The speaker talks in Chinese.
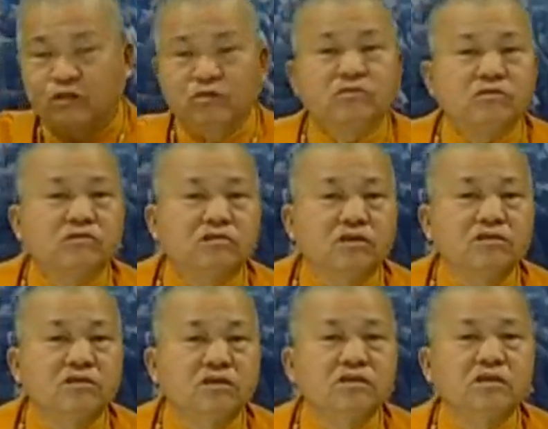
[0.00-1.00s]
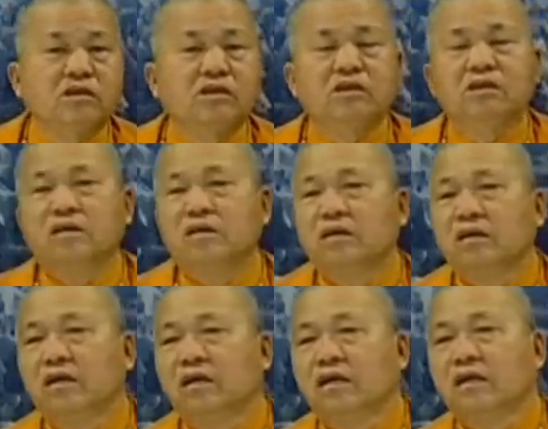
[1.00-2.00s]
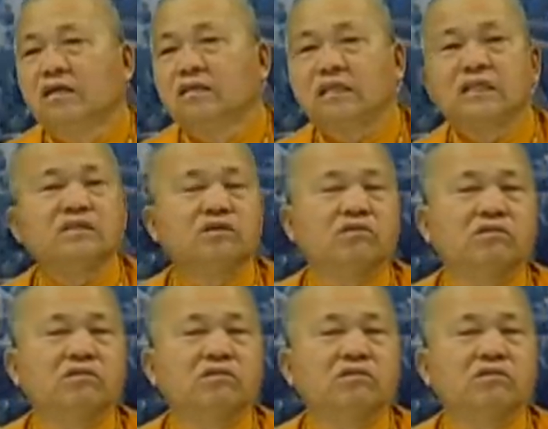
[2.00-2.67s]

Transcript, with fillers: 祖祖孙孙的心